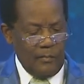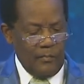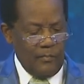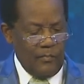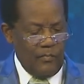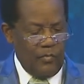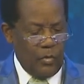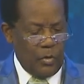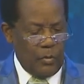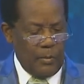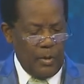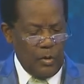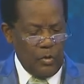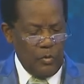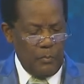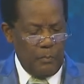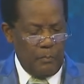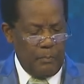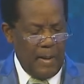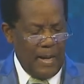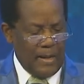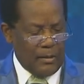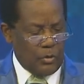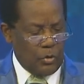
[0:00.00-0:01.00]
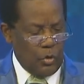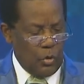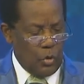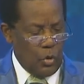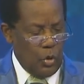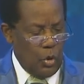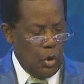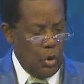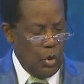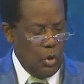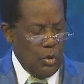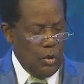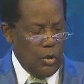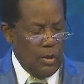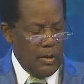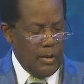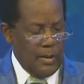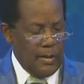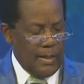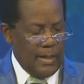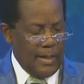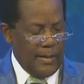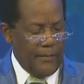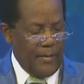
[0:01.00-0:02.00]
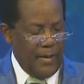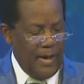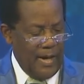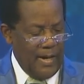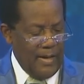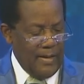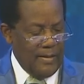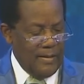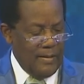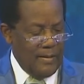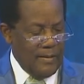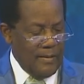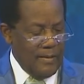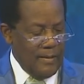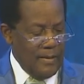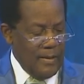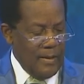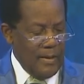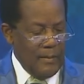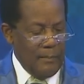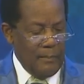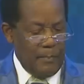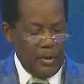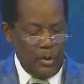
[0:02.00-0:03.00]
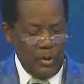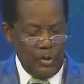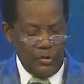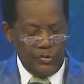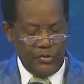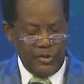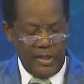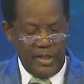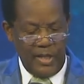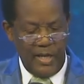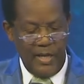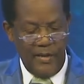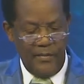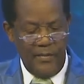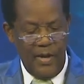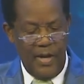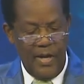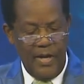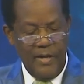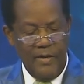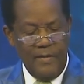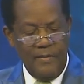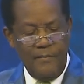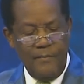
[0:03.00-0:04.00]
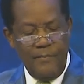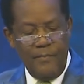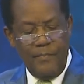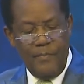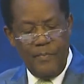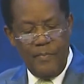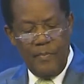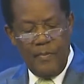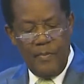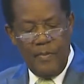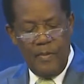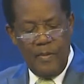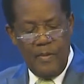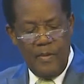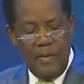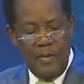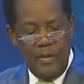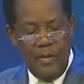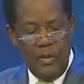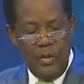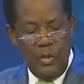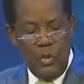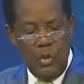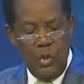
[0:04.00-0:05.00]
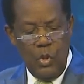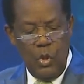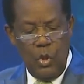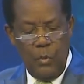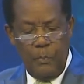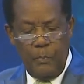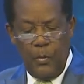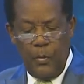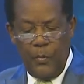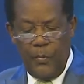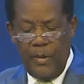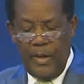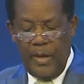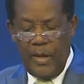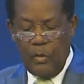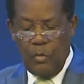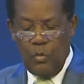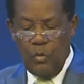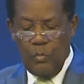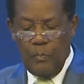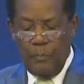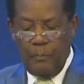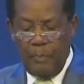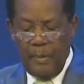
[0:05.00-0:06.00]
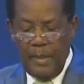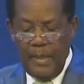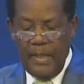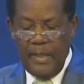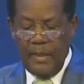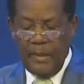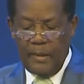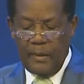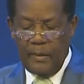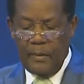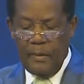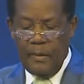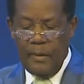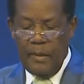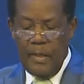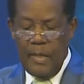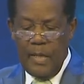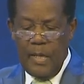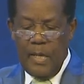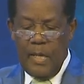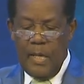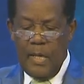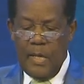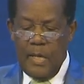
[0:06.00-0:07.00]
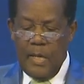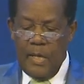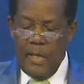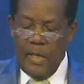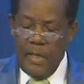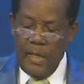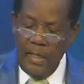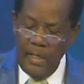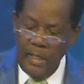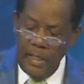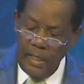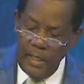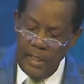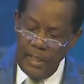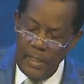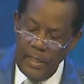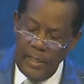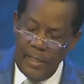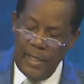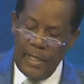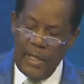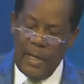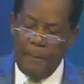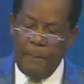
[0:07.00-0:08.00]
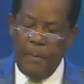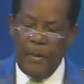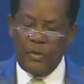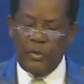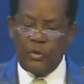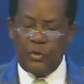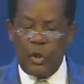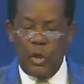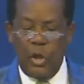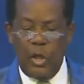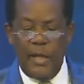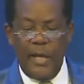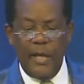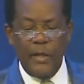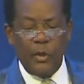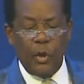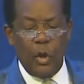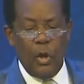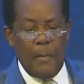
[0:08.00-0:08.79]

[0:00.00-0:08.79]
formar un pacto con Adán, pero yo sé que Adán no podrá cumplir. Y el apóstol en